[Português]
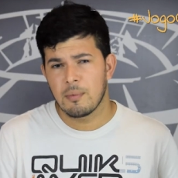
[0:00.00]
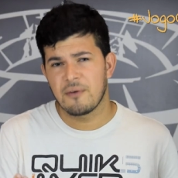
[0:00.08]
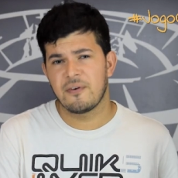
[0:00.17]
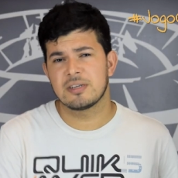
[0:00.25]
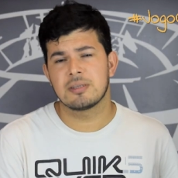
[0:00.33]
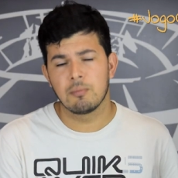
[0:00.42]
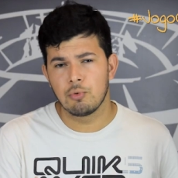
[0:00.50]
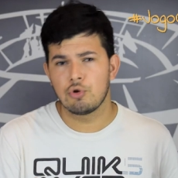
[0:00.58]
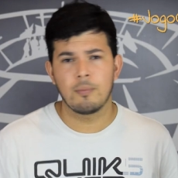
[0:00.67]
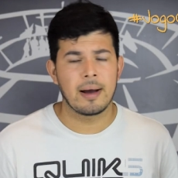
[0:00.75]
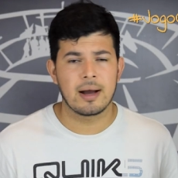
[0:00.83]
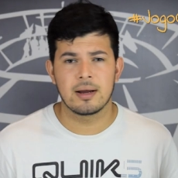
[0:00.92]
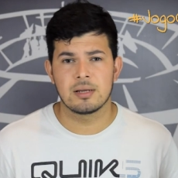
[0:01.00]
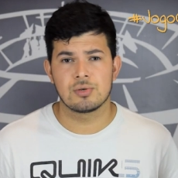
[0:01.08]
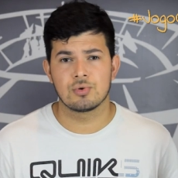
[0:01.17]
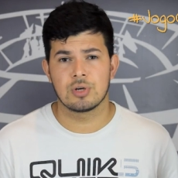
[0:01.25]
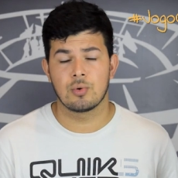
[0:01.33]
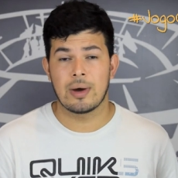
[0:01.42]
uma festa muito bacana em
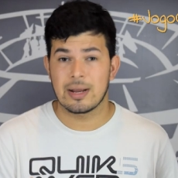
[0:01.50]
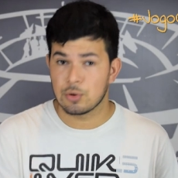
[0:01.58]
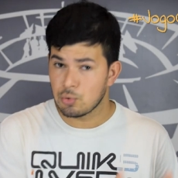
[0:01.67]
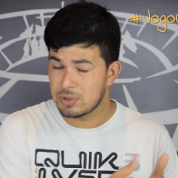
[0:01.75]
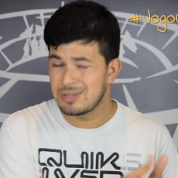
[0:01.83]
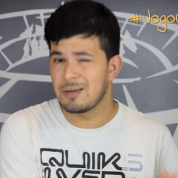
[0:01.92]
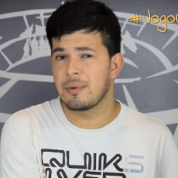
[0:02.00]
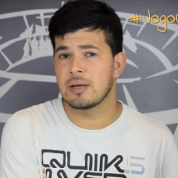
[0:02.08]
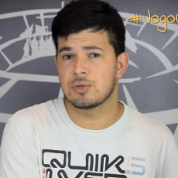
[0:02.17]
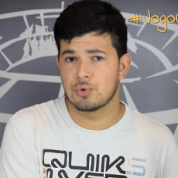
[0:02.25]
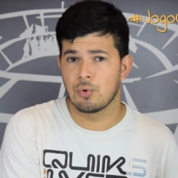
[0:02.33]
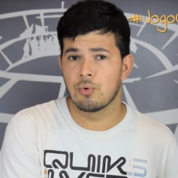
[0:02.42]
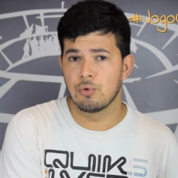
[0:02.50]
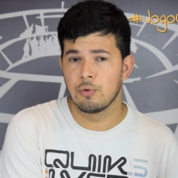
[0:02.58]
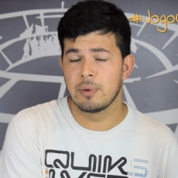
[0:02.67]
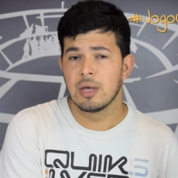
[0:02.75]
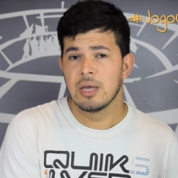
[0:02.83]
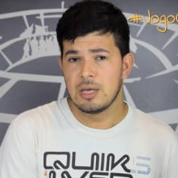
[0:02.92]
São Januário. A torcida abraçou o
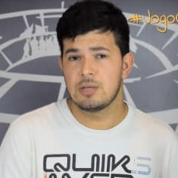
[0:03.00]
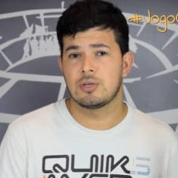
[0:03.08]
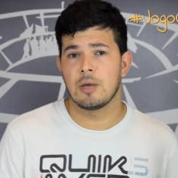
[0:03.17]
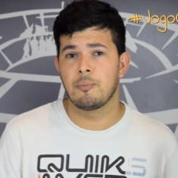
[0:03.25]
clube, isso é